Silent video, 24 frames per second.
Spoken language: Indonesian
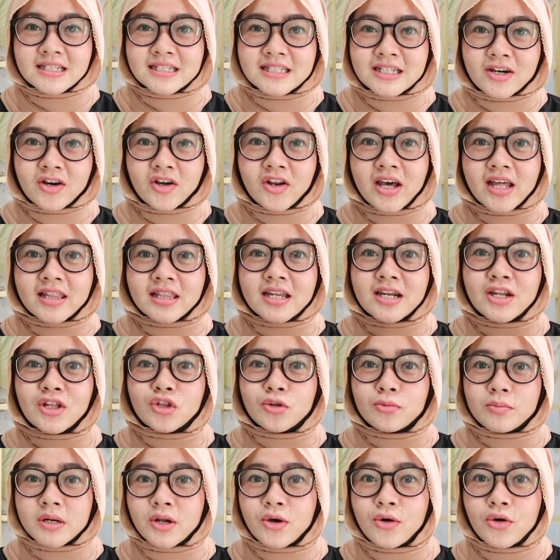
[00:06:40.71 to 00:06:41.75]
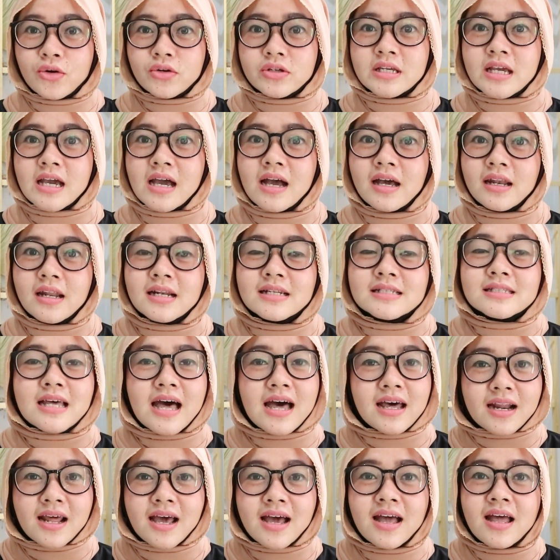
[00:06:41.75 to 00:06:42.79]
jadi kalau yang tadi itu bergoknya dan
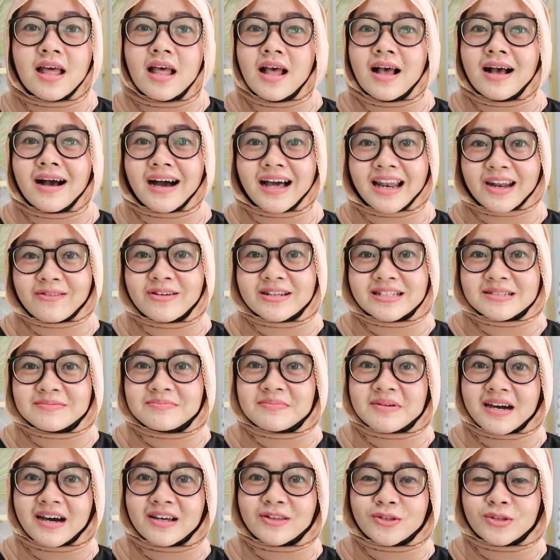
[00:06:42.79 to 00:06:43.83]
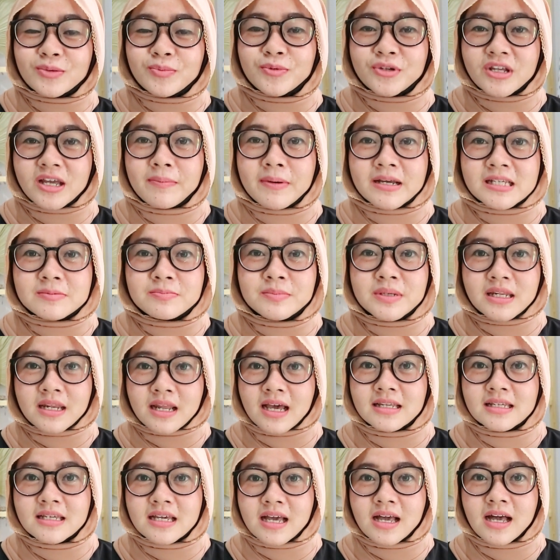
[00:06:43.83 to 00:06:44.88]
sekarang kalian wajib banget untuk punya
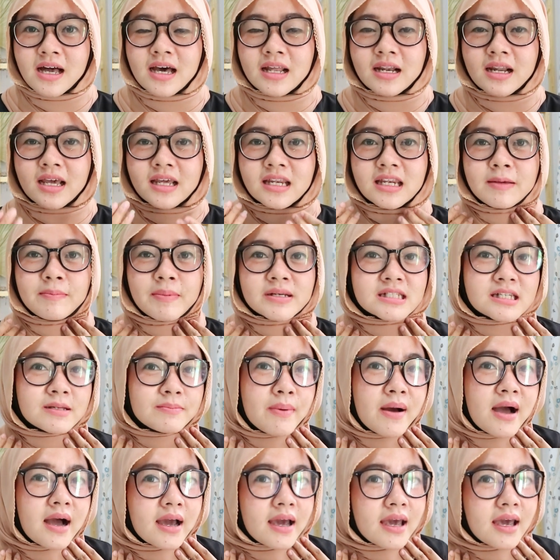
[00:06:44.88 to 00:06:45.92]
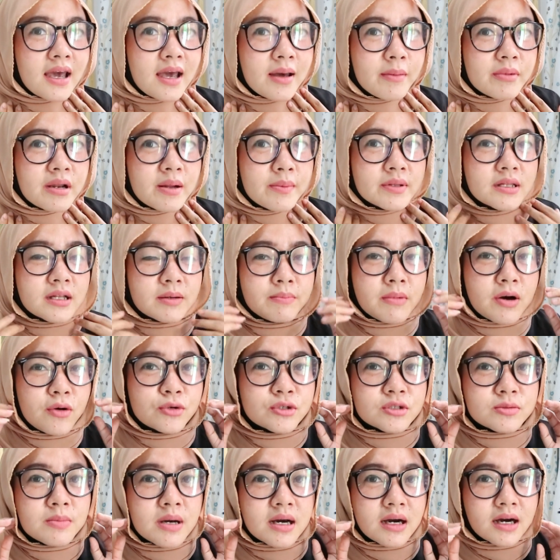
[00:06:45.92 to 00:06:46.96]
pasminanya karena ini pas dipakai benar-benar
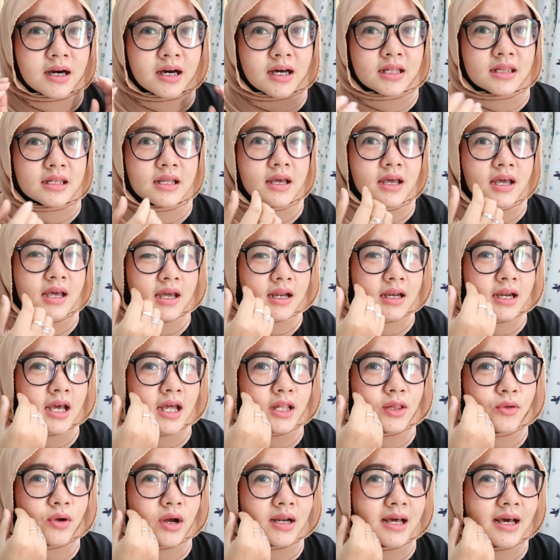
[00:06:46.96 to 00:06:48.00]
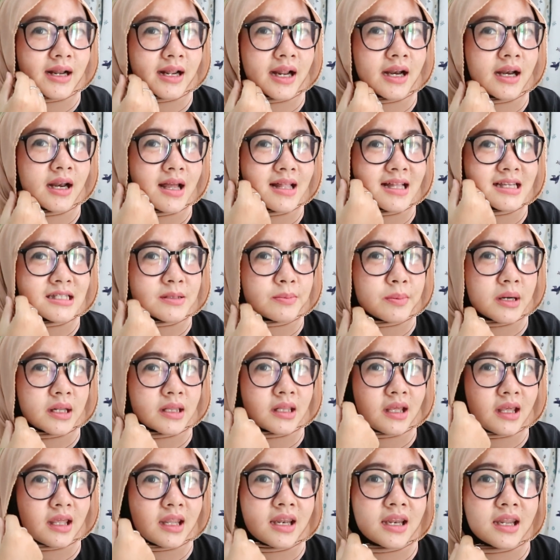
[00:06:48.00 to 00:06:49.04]
bagus banget dia tuh ada rendanya
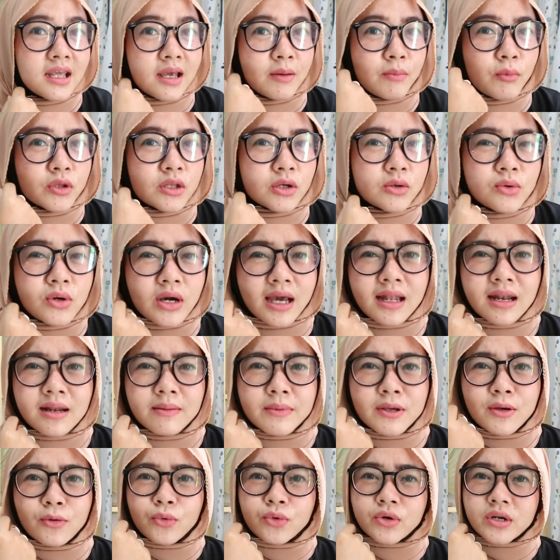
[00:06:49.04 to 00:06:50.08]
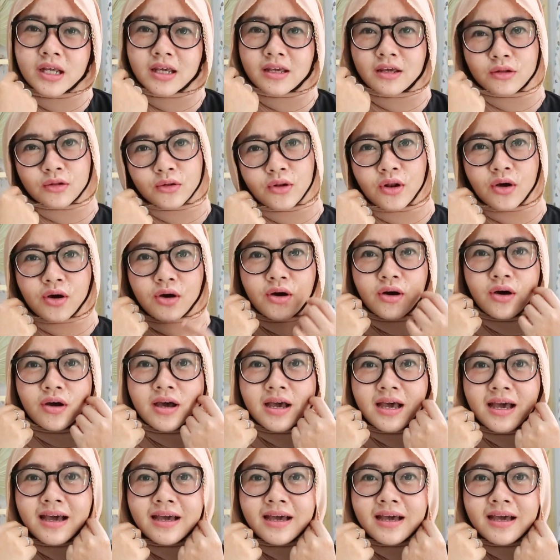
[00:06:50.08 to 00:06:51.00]
seperti ini mau aku kayak lebih unik gitu loh